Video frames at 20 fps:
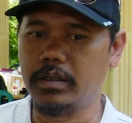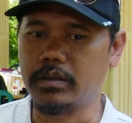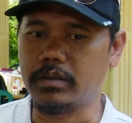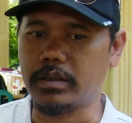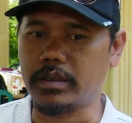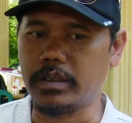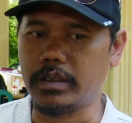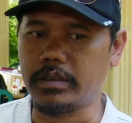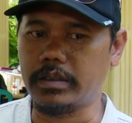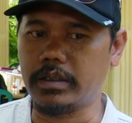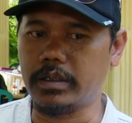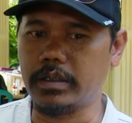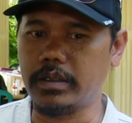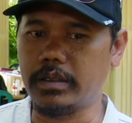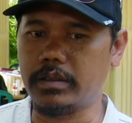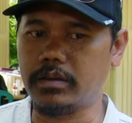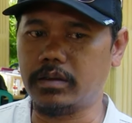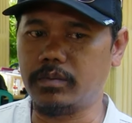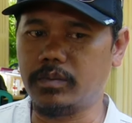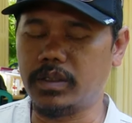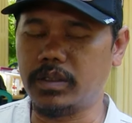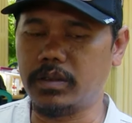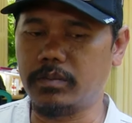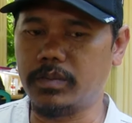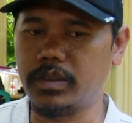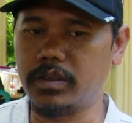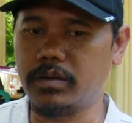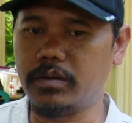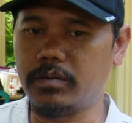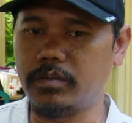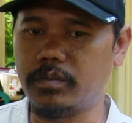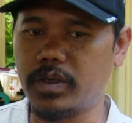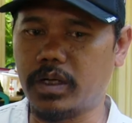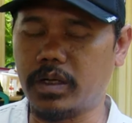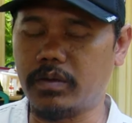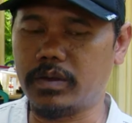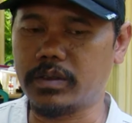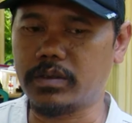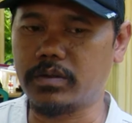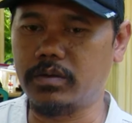Terkadang kan teman-teman
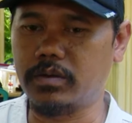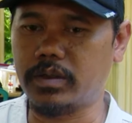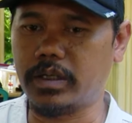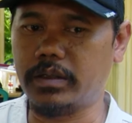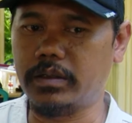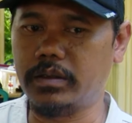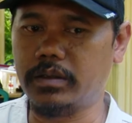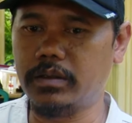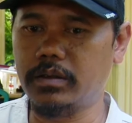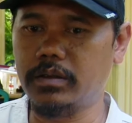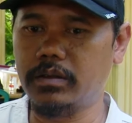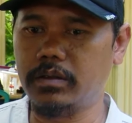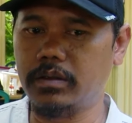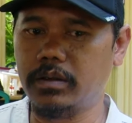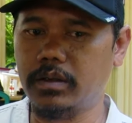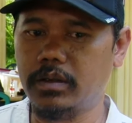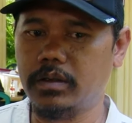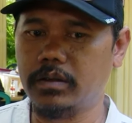pengawas kelurahan ini